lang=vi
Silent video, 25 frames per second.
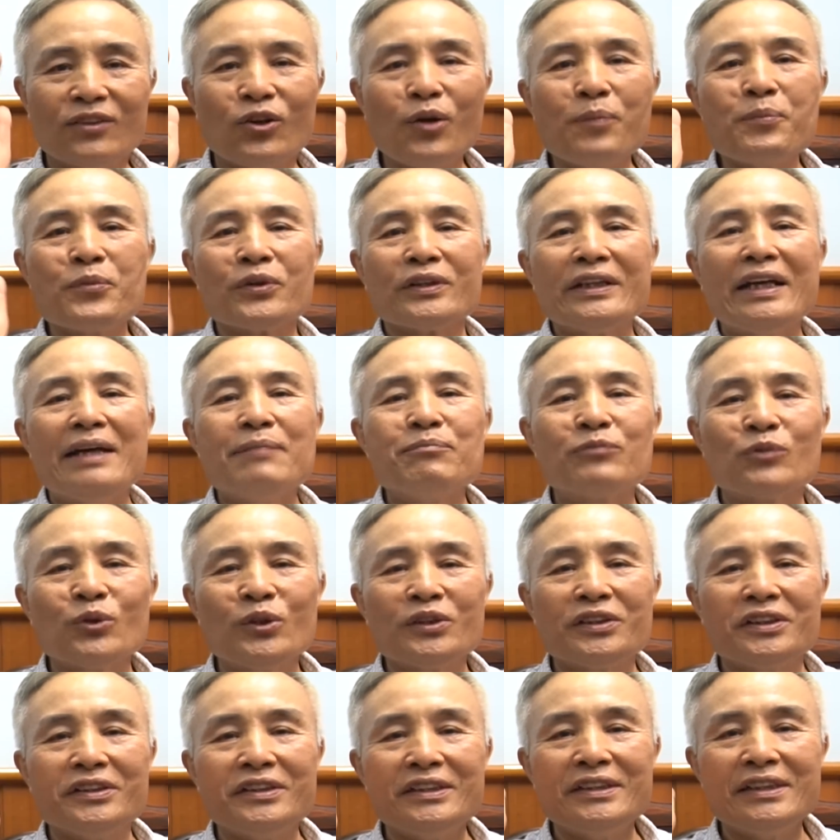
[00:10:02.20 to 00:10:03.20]
có một đêm
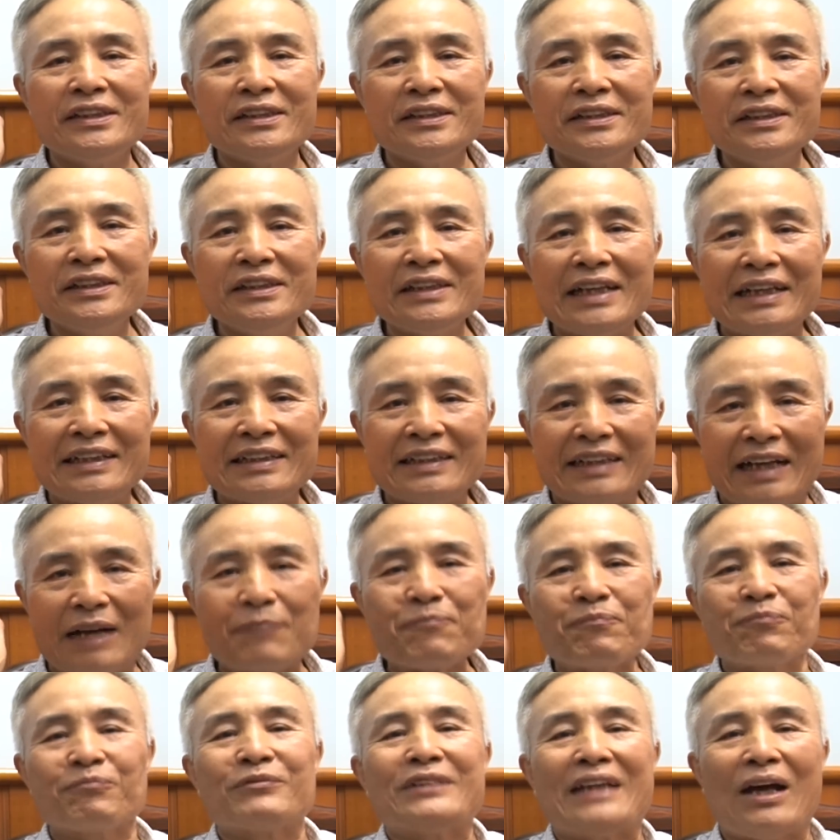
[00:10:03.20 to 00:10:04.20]
tôi đi đi ăn
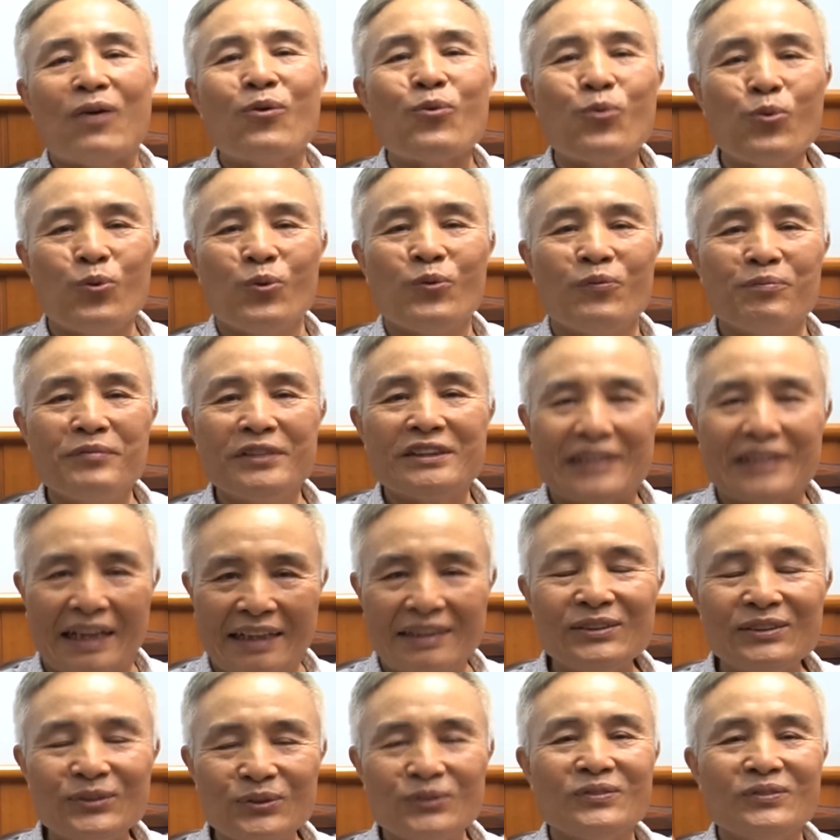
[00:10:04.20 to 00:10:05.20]
cắp rau mới
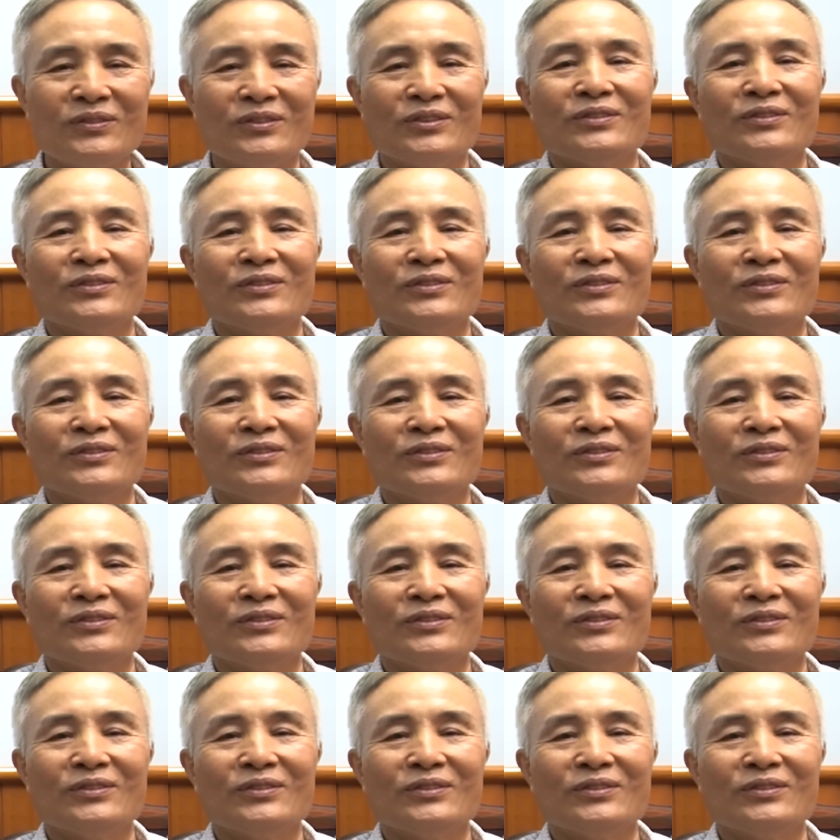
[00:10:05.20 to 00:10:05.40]
sắn,